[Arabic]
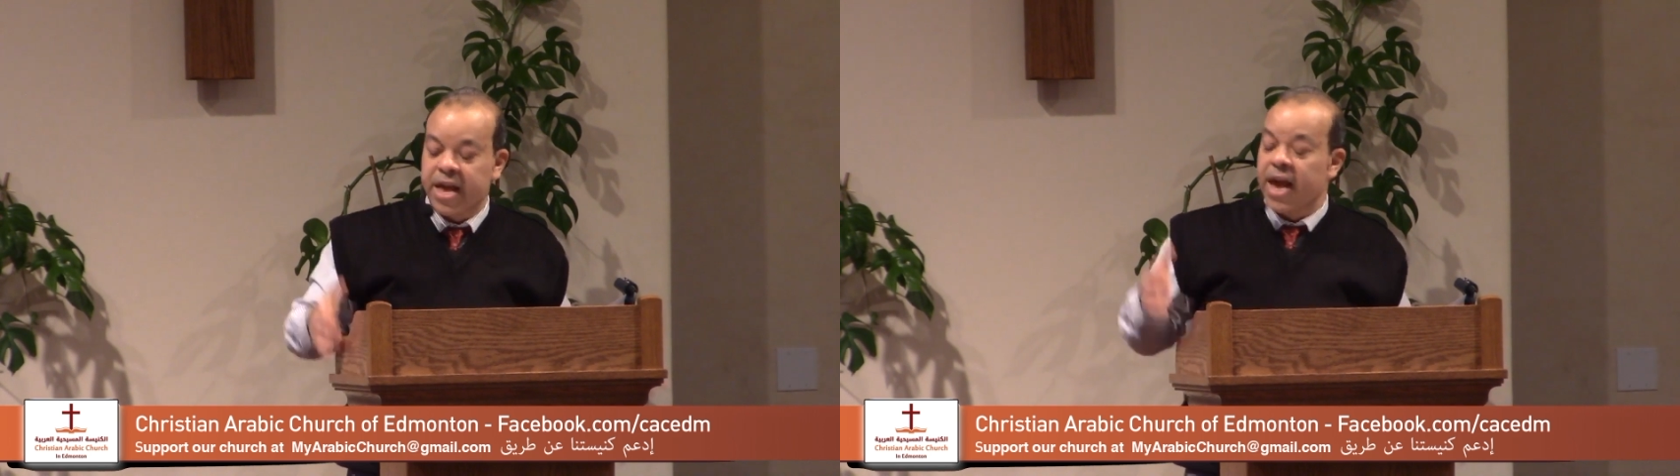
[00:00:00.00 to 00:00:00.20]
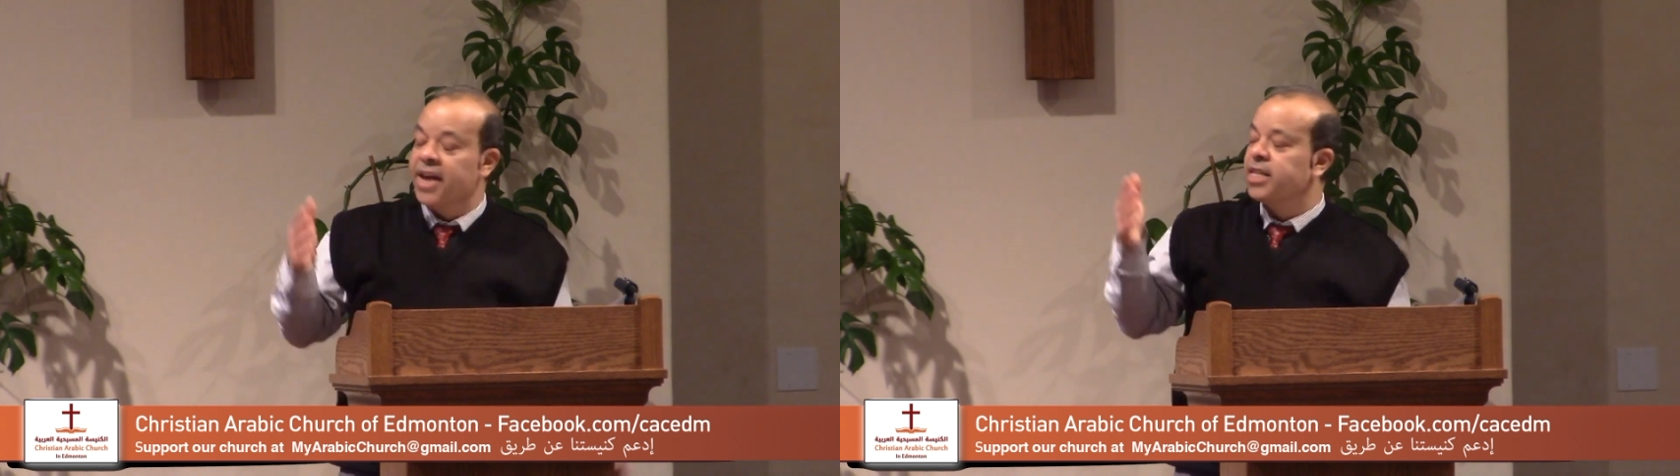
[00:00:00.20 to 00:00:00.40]

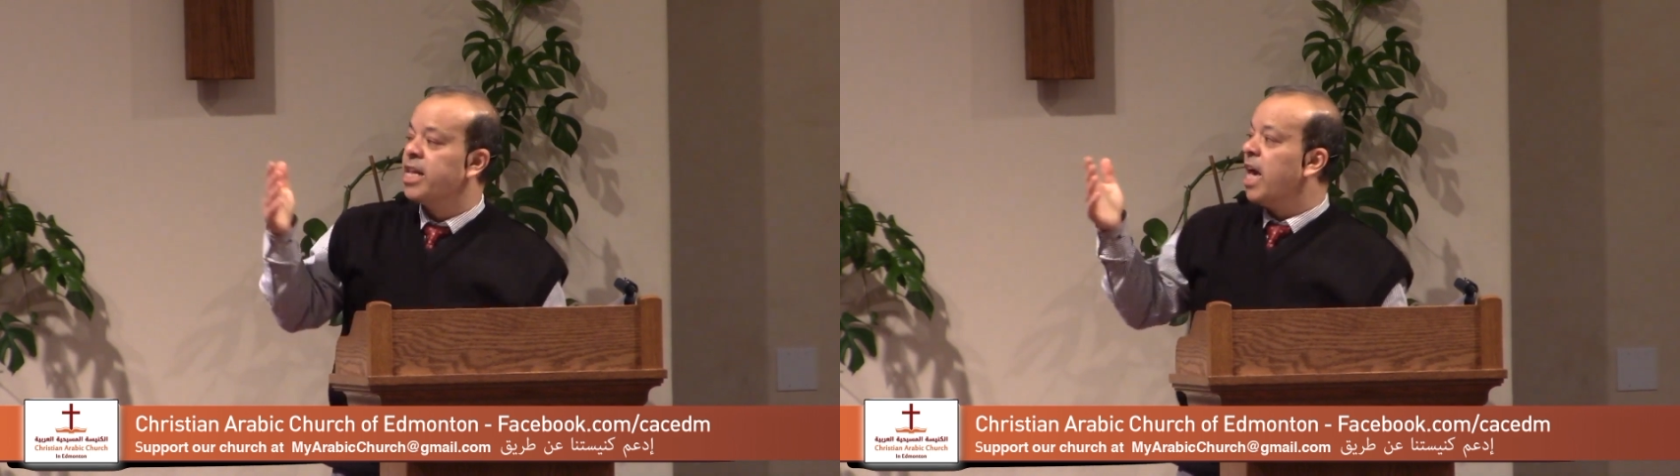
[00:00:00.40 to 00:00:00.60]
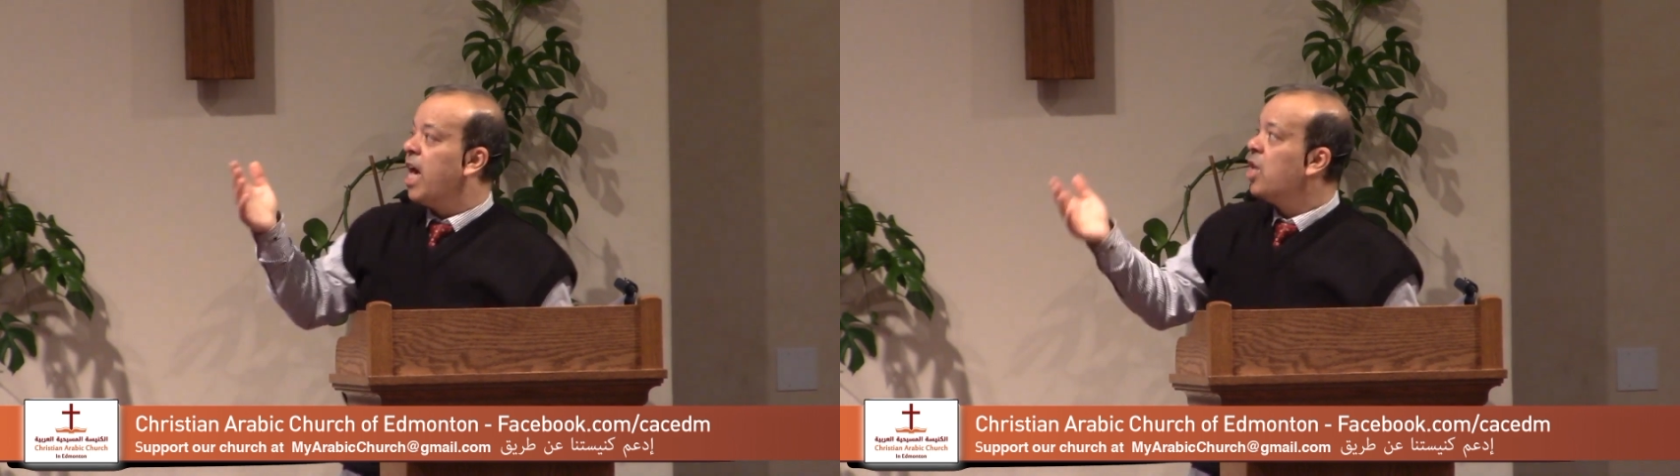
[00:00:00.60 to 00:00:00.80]
ناحية
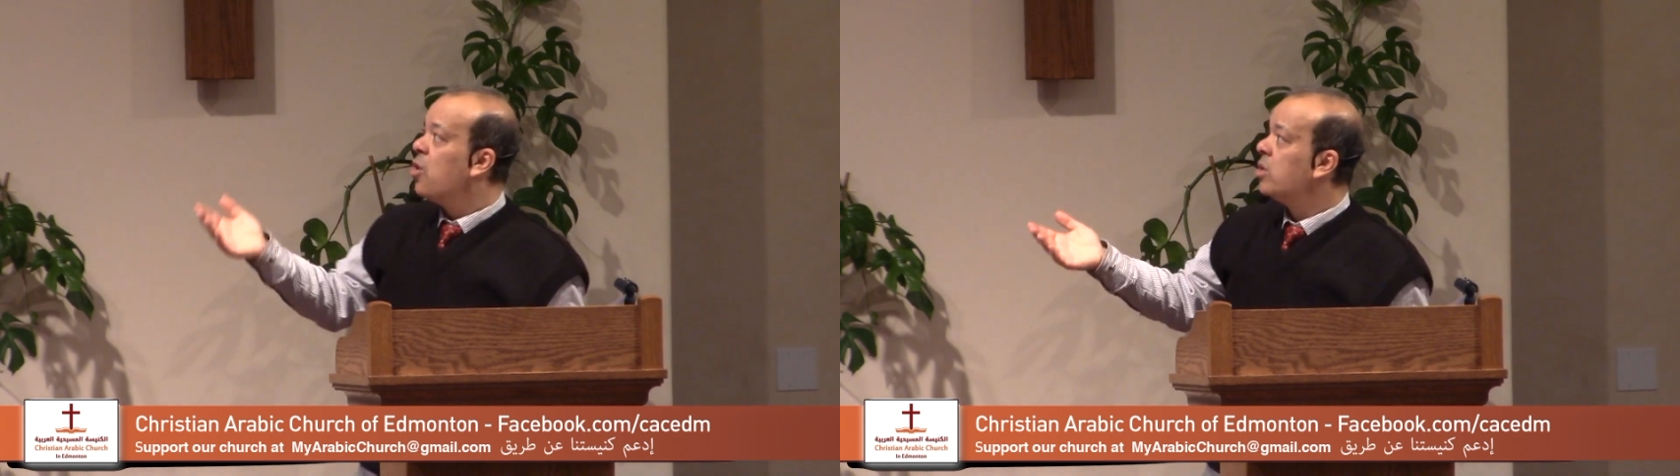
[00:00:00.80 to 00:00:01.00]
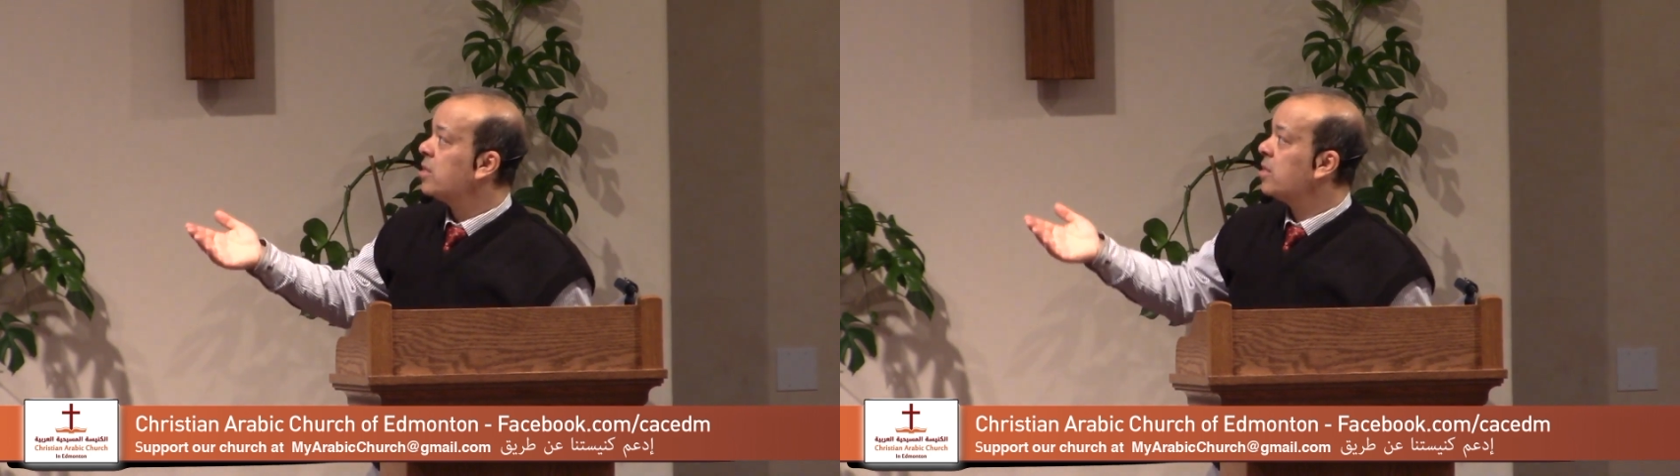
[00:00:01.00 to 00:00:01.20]

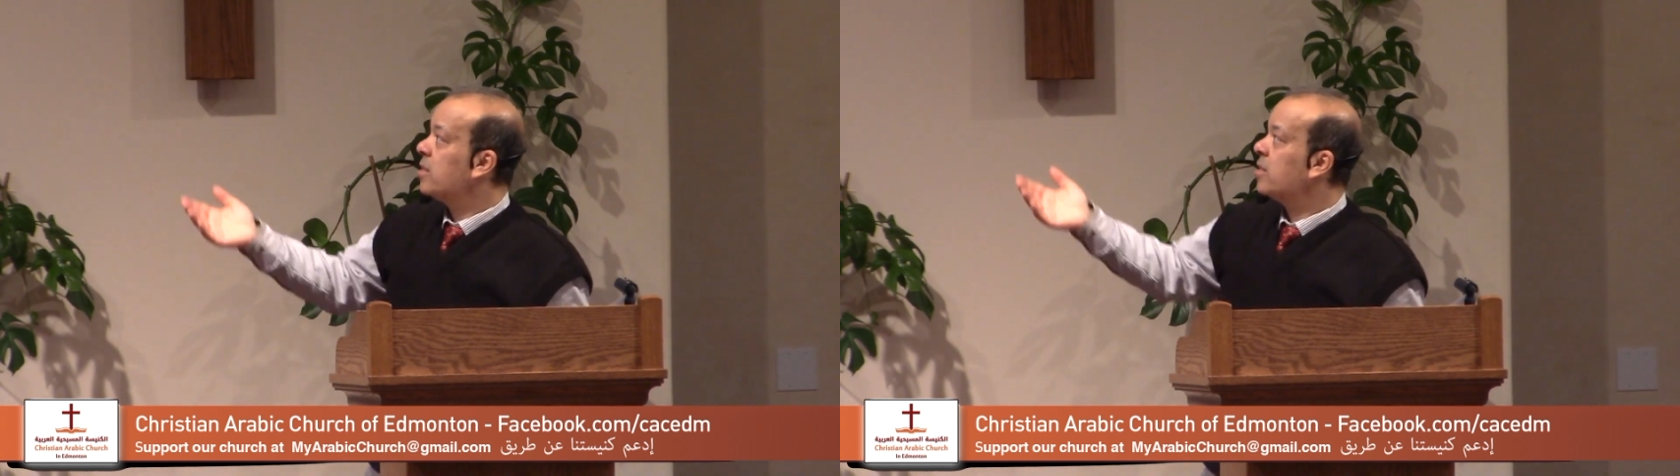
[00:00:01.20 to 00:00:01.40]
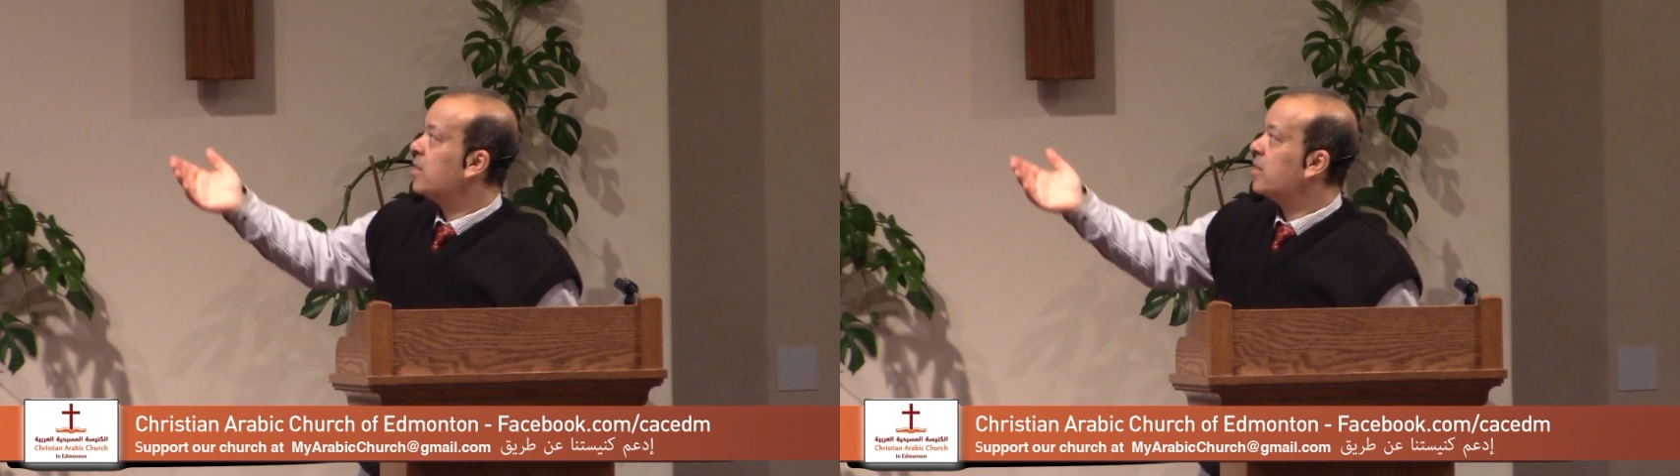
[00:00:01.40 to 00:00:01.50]
الكهنوت